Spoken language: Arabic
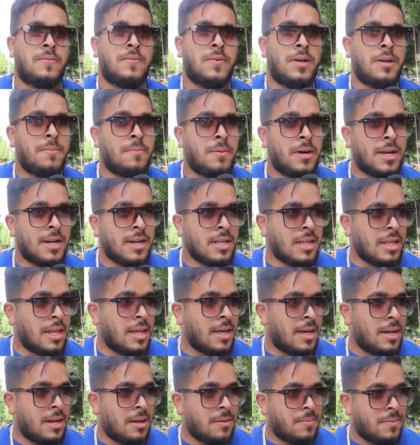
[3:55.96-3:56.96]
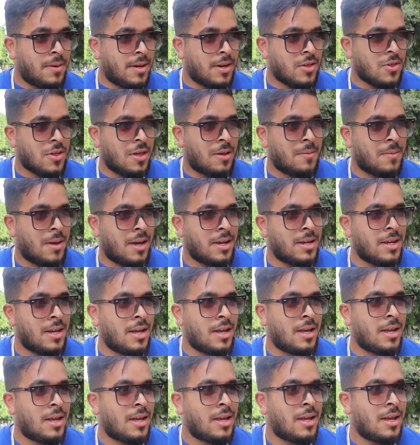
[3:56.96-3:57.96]
في البر سهلة برشا
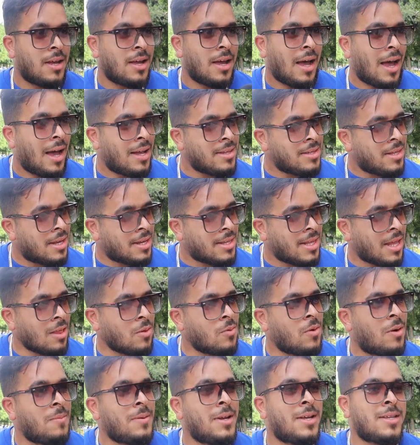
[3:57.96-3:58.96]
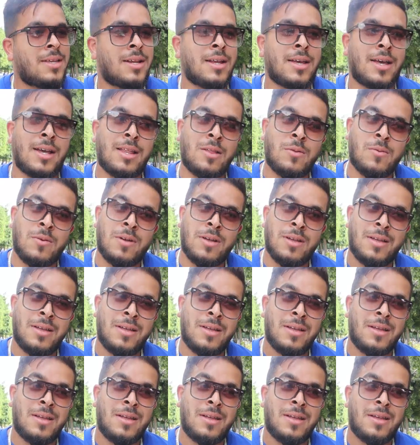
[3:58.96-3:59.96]
كيفاش؟ عندك تسوى بلاد القسوة
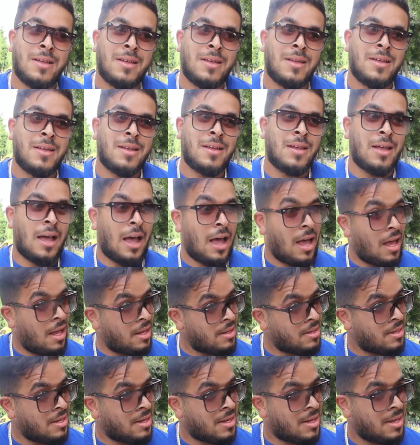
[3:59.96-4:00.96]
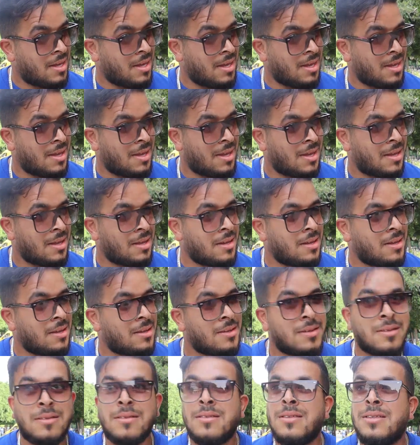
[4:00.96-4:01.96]
عندك
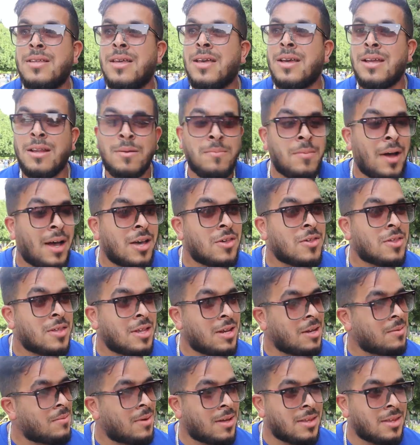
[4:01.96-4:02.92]
تقلب هاش تدري